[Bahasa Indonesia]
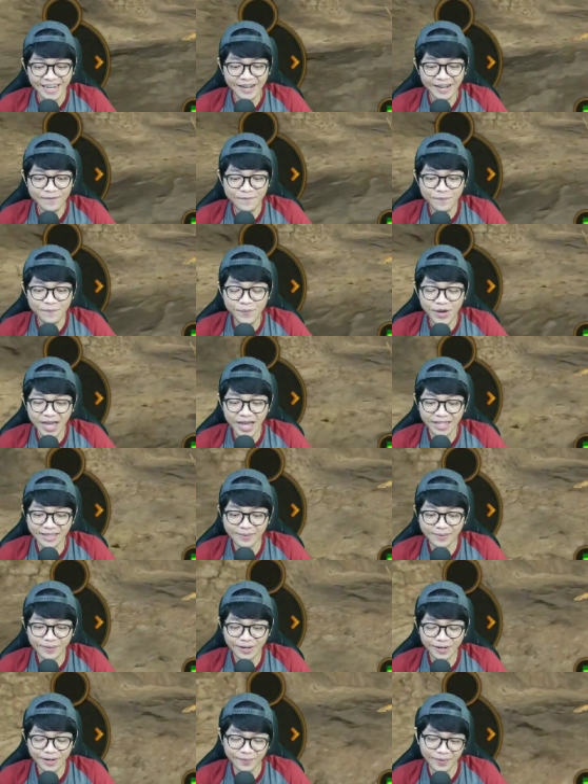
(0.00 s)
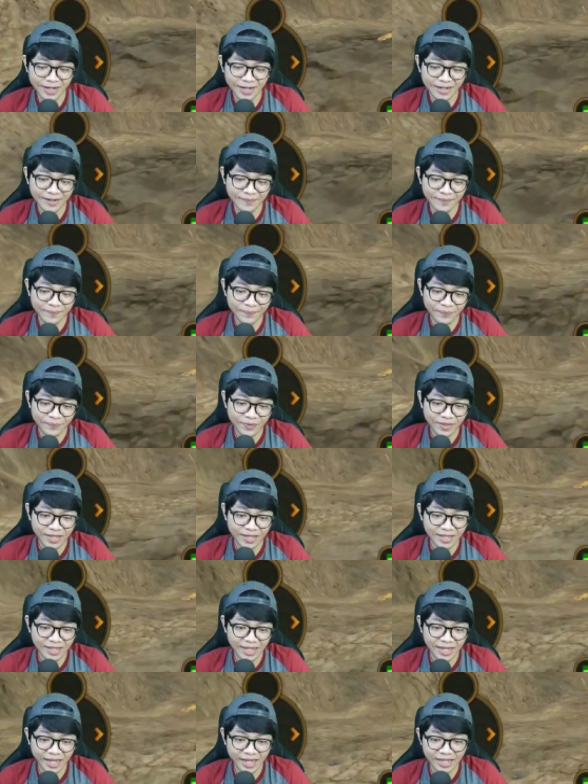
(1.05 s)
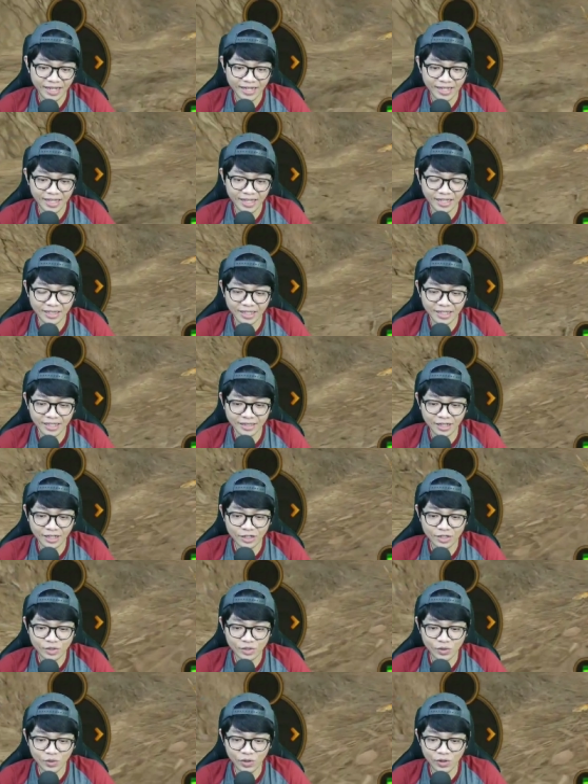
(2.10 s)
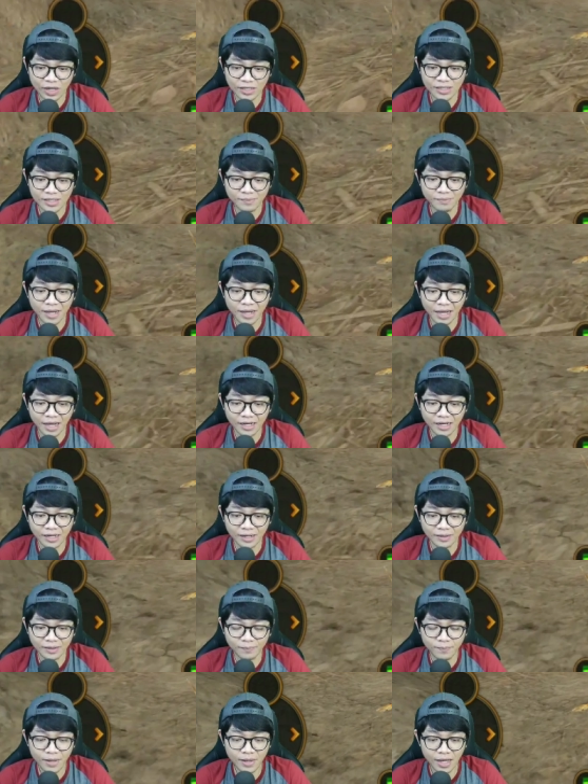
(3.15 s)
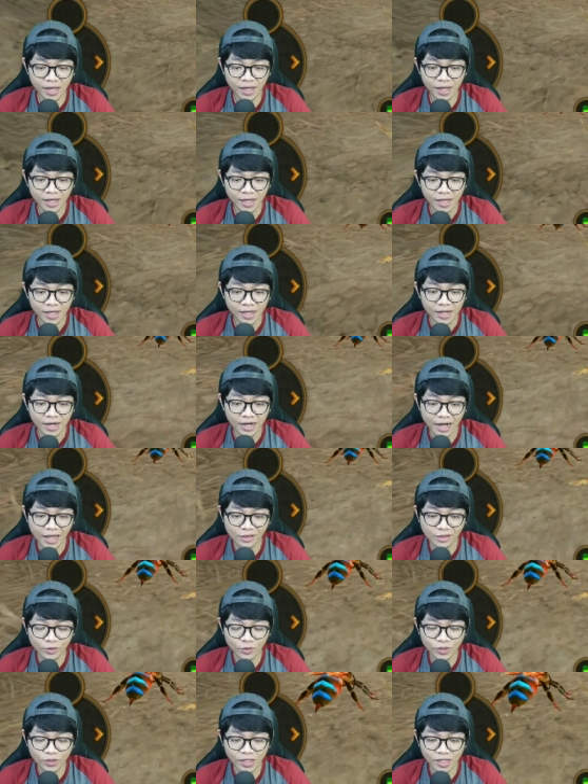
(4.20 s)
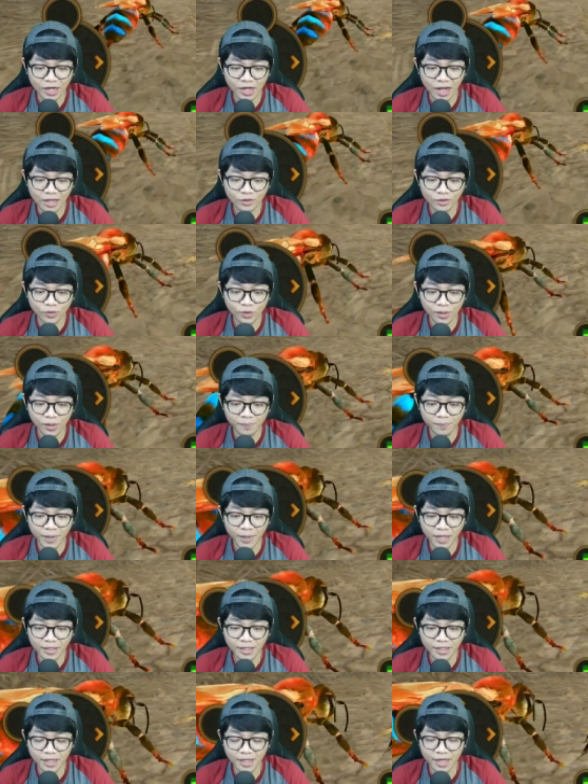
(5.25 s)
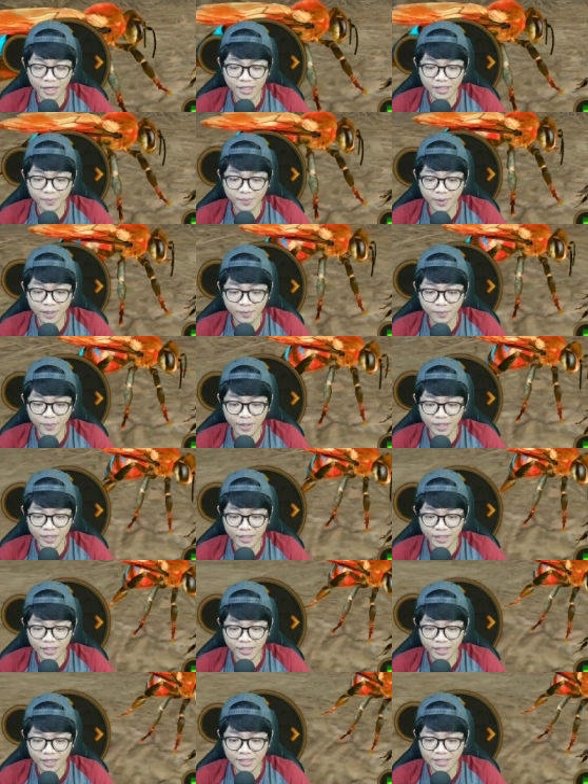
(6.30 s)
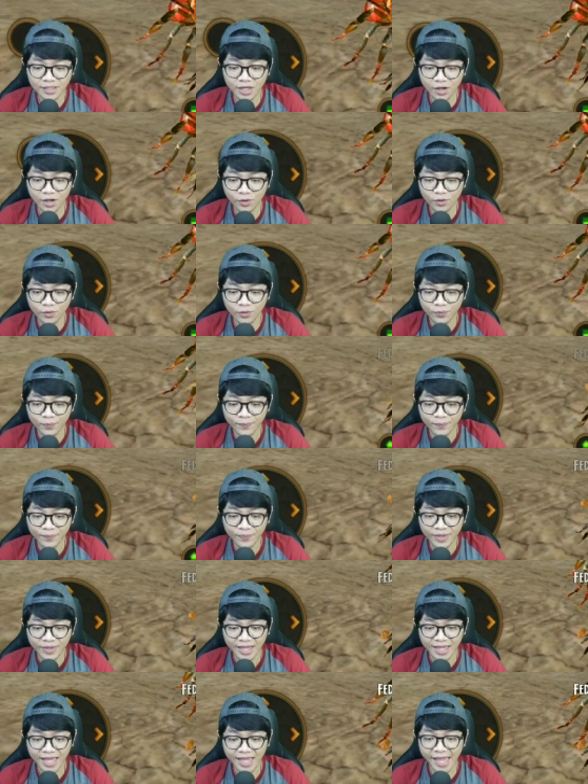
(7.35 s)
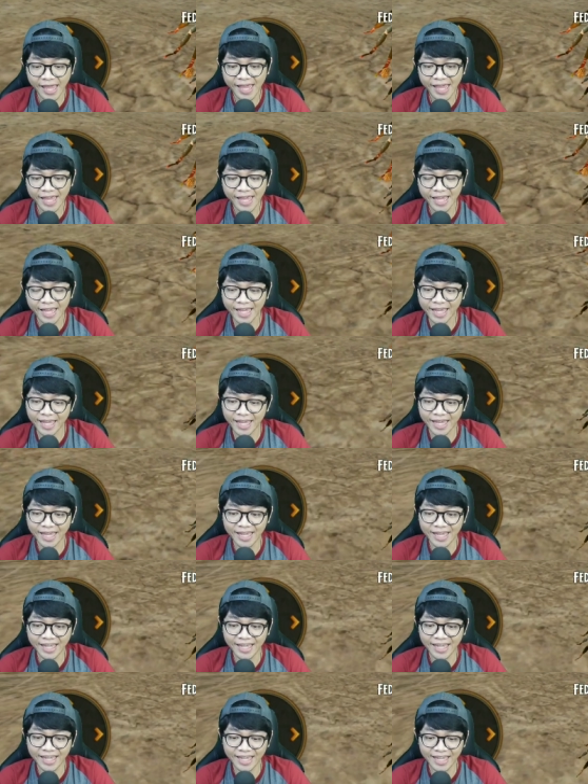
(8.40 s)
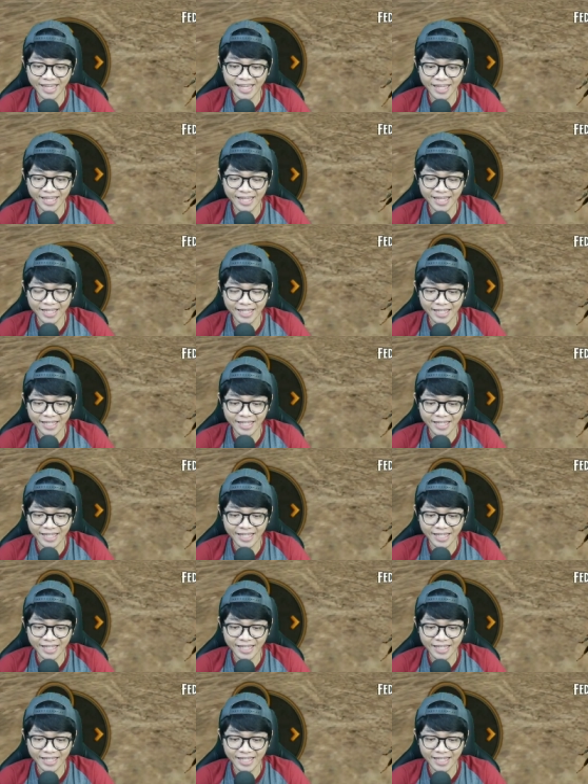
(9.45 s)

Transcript: lebah teman-teman. Oke, ini kata kita disuruh ngasih makan lebah ratu nih, ratu lebahnya ya teman-teman. Let's go. yay!